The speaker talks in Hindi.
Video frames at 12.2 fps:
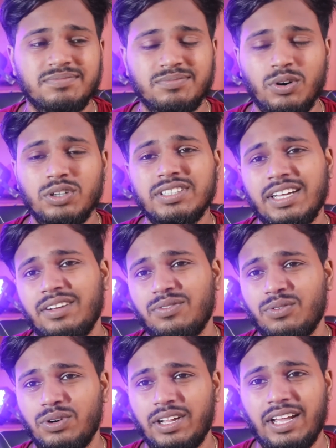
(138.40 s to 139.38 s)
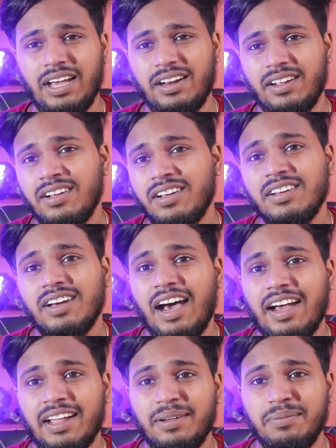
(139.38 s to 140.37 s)
बहुत सारा फ़ोन है यार
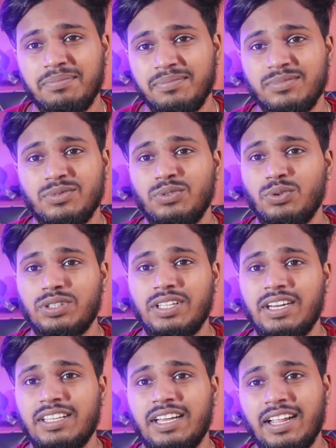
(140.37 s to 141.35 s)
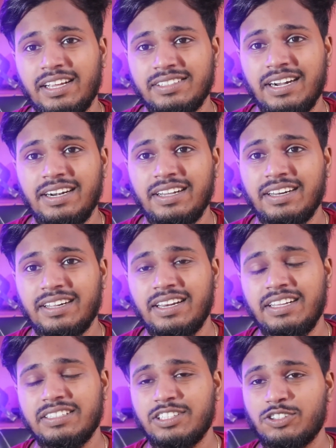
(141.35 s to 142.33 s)
आगे दो तीन हज़ार ऐड करके
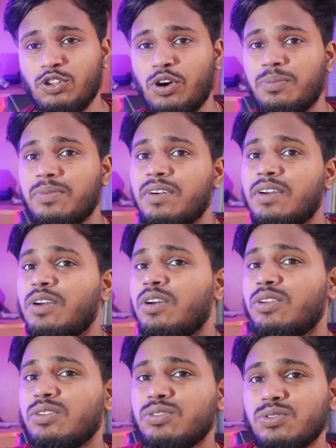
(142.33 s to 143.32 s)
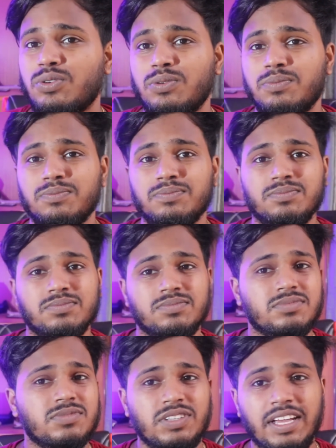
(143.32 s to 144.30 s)
ले सकते हो आप सो so,
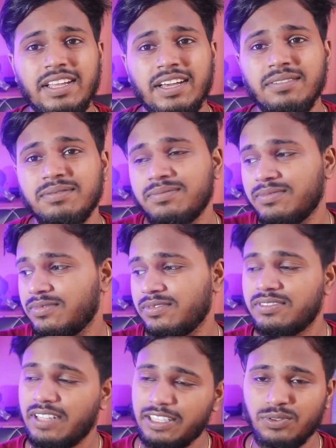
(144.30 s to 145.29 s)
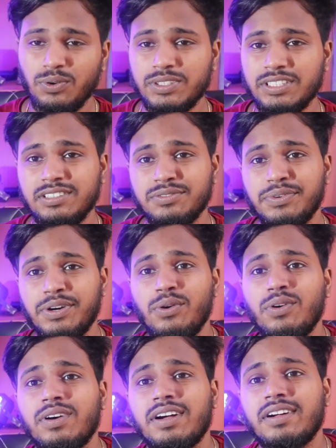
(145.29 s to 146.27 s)
यही है थैंक्स फॉर वॉचिंग दिस
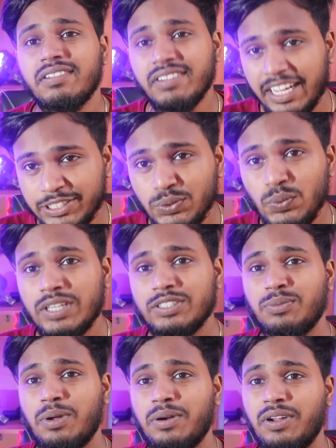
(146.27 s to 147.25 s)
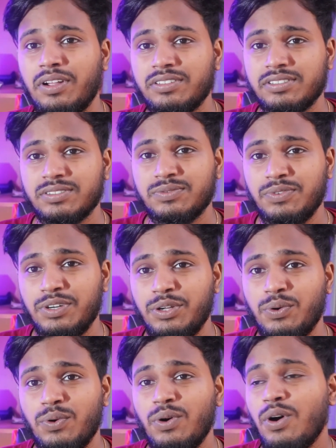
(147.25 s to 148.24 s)
वीडियो कैच यू वाइज हमारा नेक्स्ट
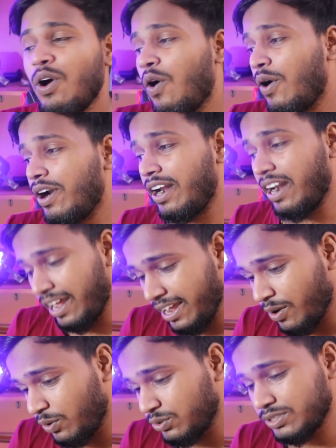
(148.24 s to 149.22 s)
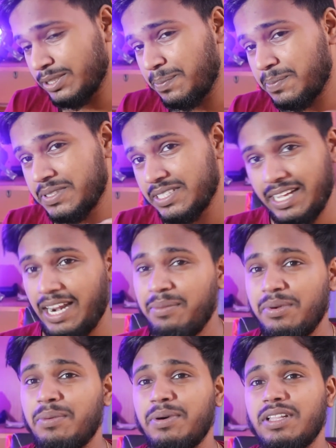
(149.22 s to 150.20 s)
वीडियो और नए हो तो
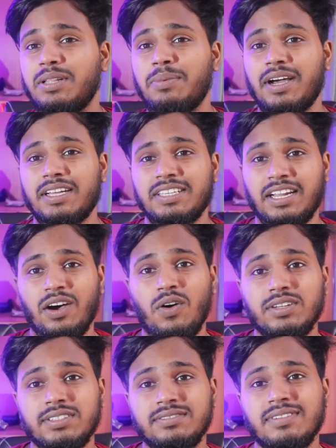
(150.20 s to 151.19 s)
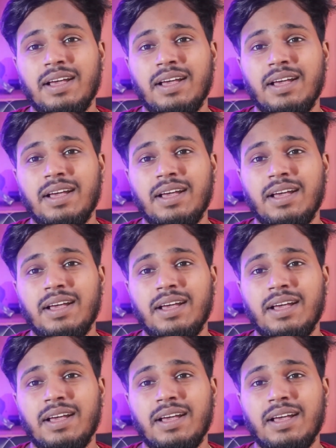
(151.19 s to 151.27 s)
सब्सक्राइब का बटन दबा के जाना और